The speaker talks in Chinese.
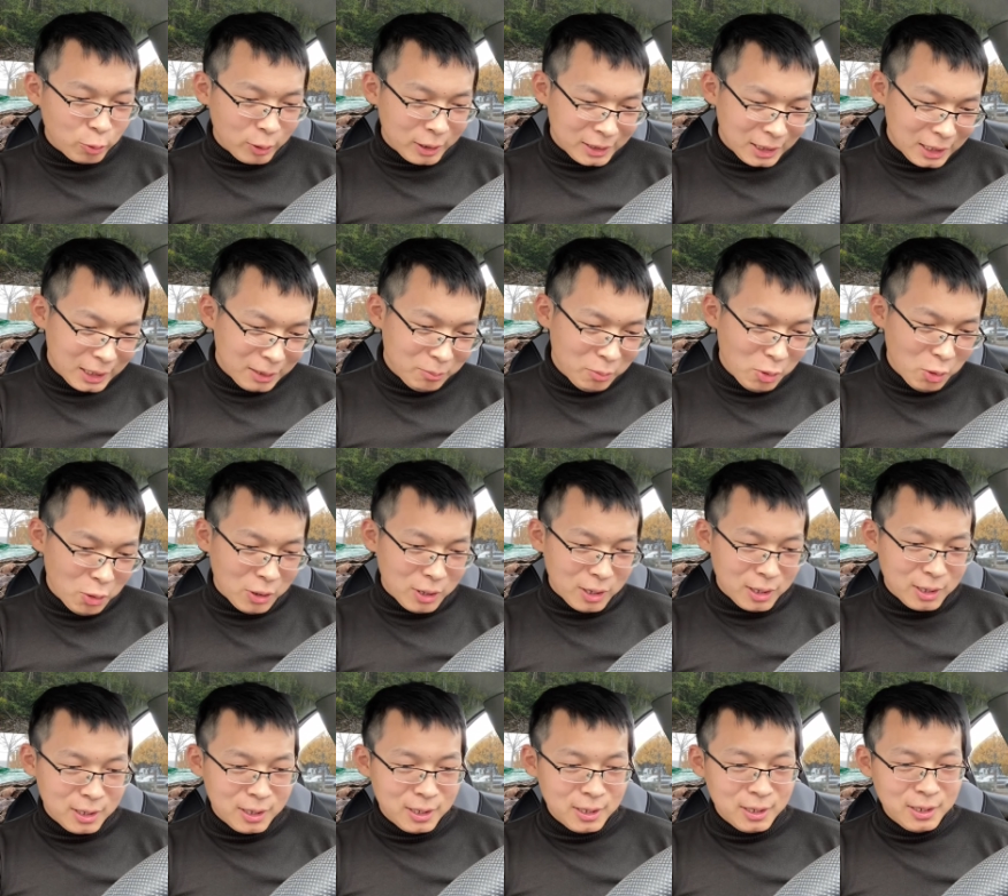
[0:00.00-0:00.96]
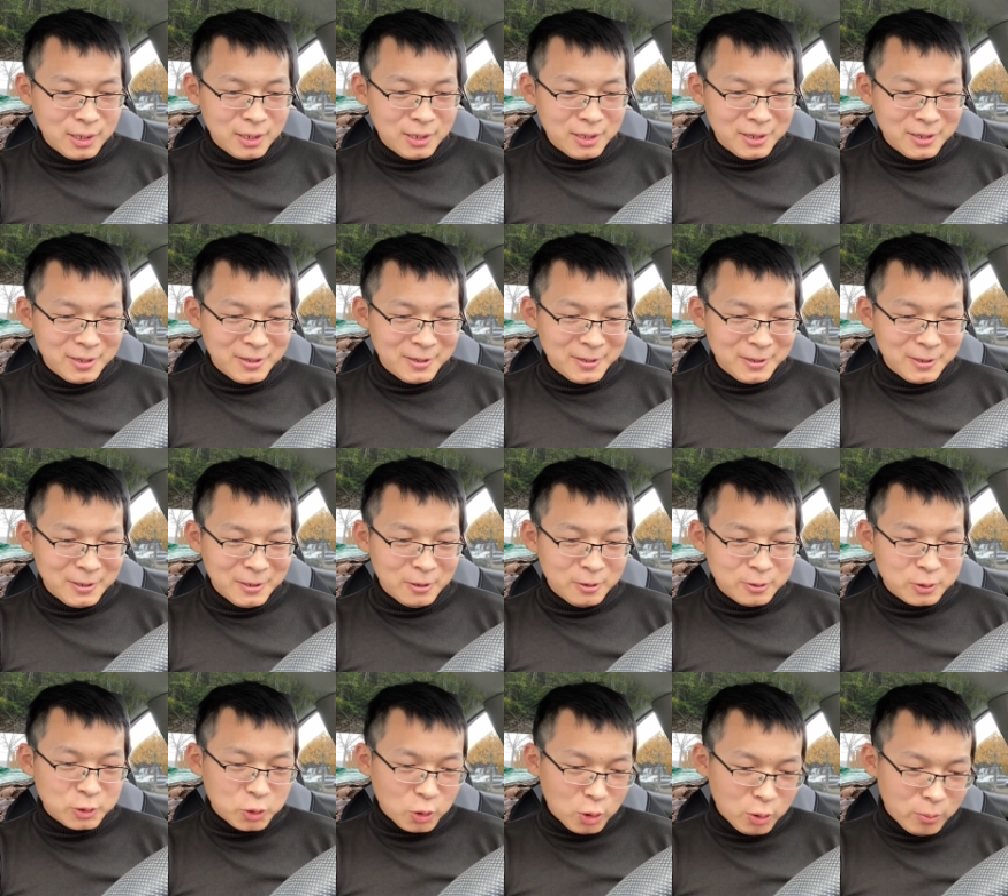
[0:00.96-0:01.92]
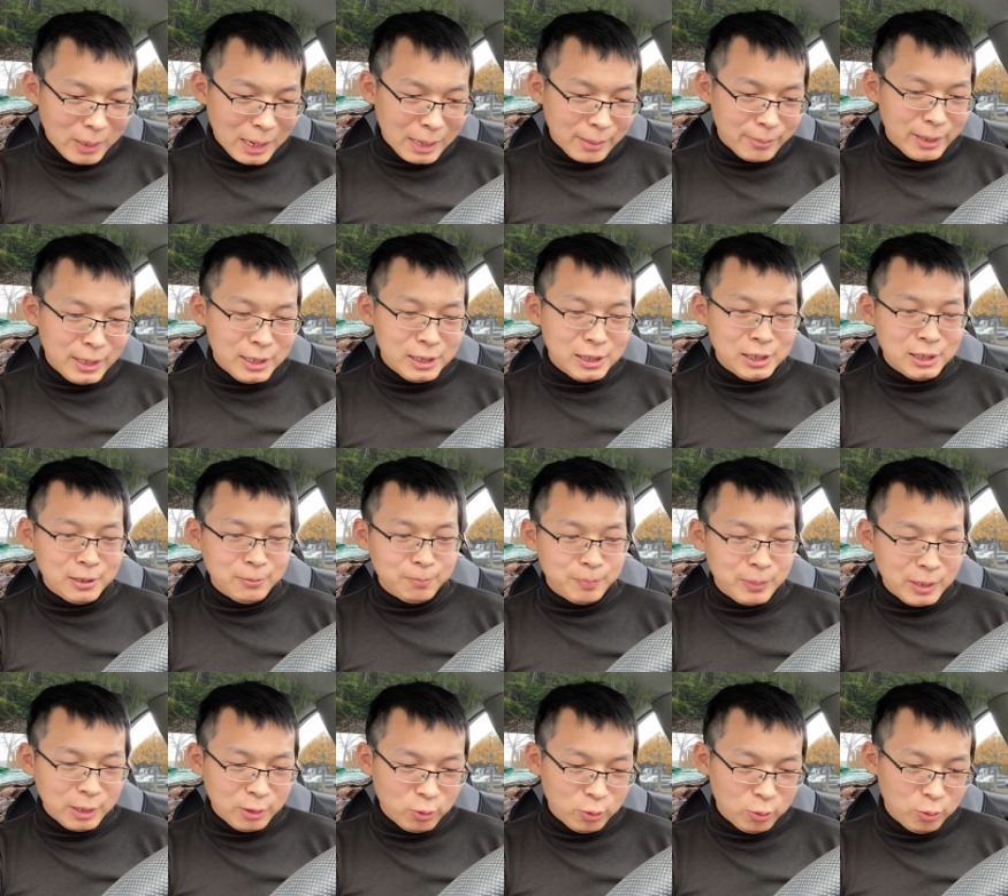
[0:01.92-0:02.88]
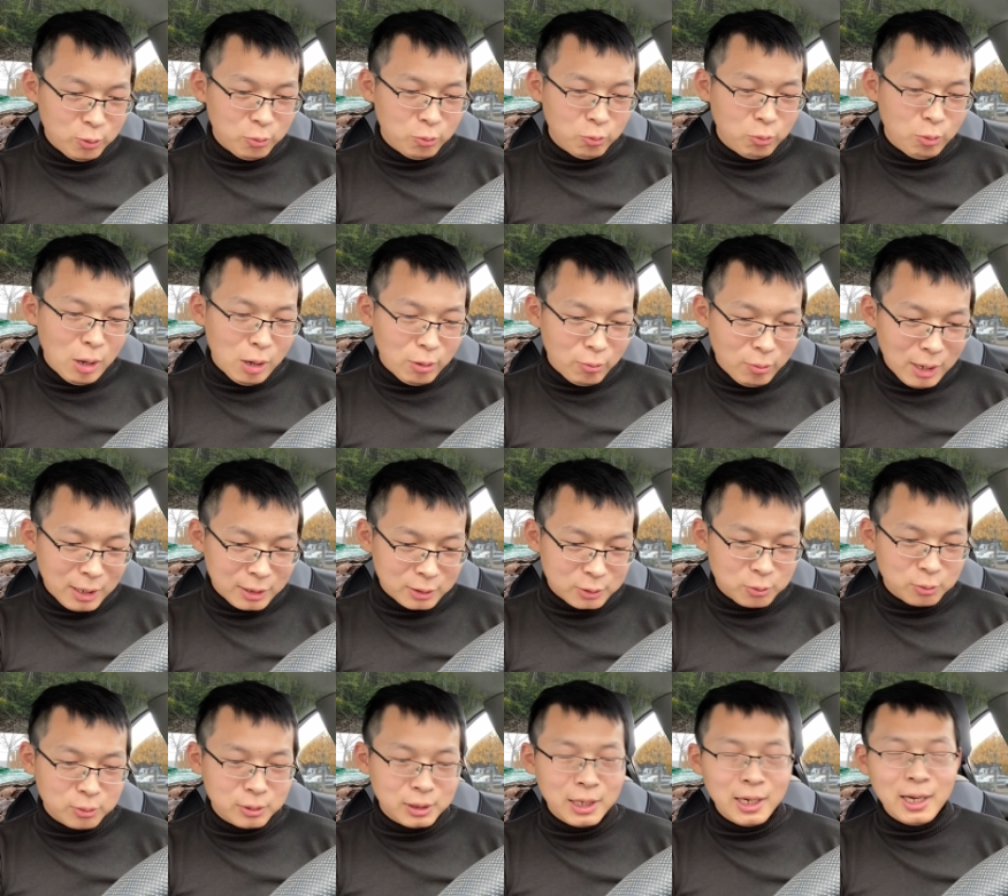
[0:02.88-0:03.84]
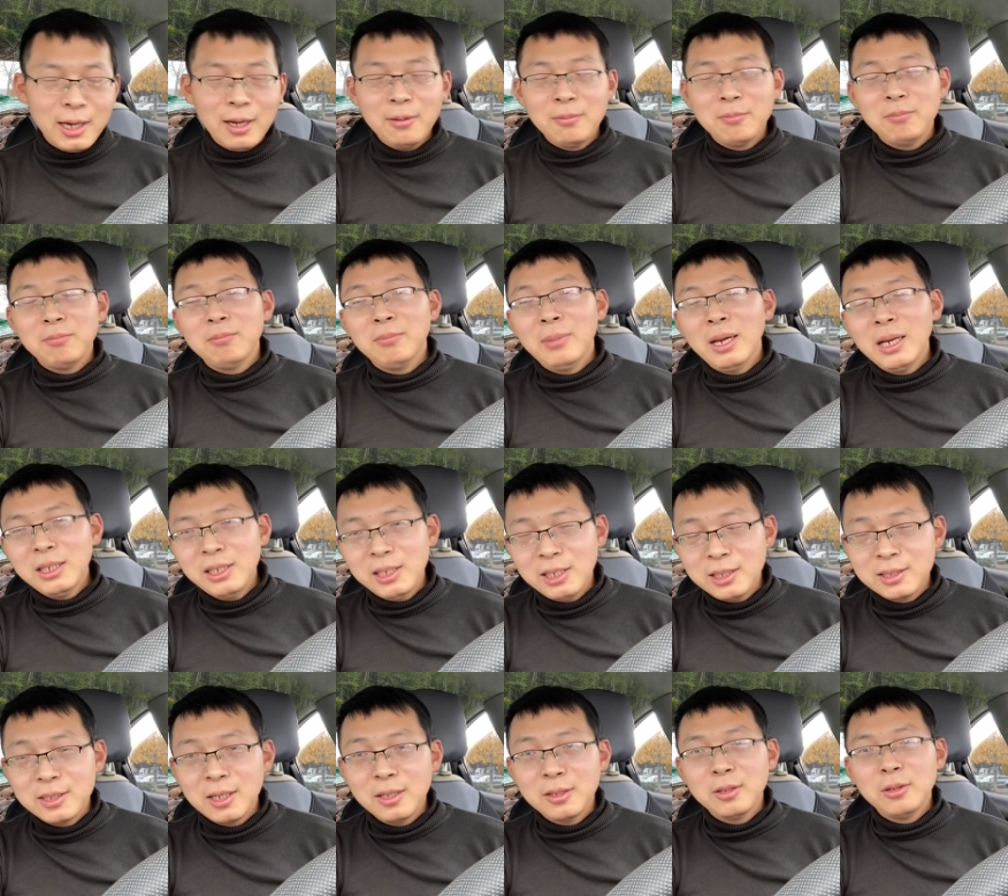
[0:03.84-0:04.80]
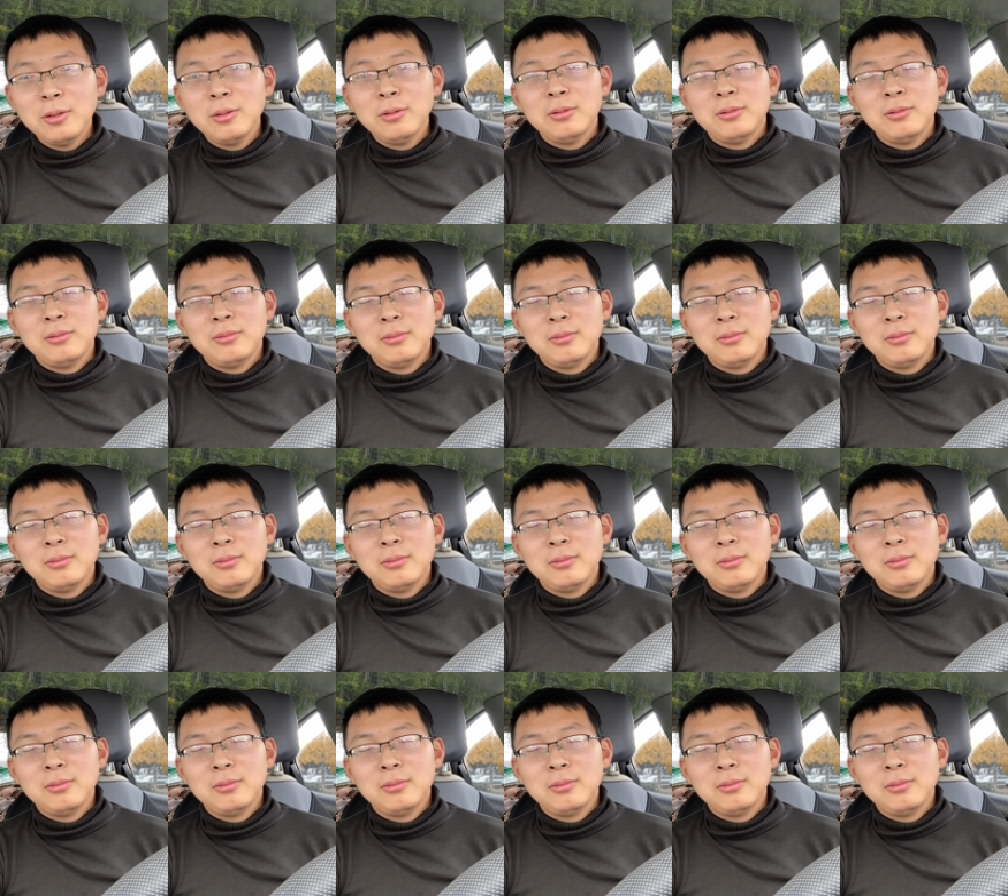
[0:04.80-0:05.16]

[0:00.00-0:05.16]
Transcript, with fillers: 推磨，收买媒体，比如旺旺中天媒体渗透。